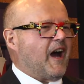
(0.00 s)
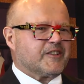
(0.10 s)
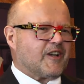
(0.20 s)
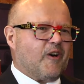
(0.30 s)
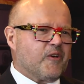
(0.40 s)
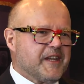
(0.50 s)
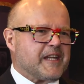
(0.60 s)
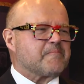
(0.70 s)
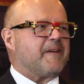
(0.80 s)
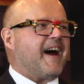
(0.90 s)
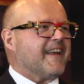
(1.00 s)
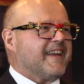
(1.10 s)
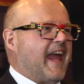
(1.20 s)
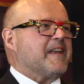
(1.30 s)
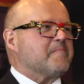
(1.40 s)
also auch Nicht-Bahn,
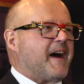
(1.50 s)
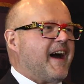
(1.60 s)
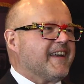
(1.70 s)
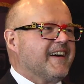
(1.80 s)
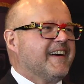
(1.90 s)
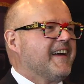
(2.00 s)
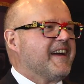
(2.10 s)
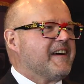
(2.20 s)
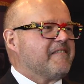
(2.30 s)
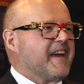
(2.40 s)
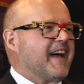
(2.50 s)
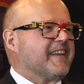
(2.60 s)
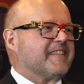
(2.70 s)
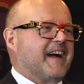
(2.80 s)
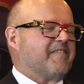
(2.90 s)
N-Bahner
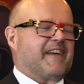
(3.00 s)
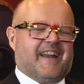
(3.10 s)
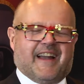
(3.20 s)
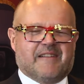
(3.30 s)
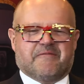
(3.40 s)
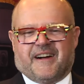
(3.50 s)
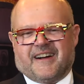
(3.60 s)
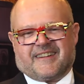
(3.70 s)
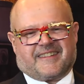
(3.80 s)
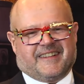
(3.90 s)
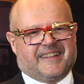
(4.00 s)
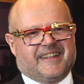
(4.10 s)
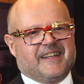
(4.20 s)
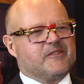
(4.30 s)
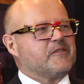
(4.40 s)
werden, werden einfach äh,
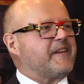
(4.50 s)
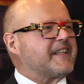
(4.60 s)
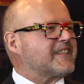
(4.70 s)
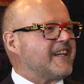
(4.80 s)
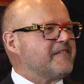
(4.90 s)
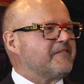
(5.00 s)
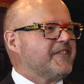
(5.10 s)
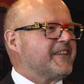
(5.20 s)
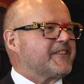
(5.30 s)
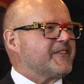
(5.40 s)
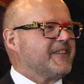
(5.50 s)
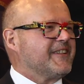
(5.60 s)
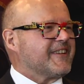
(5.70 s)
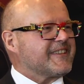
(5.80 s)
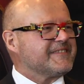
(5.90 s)
hin und weg sein von der tollen
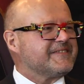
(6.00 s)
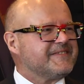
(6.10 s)
Lok.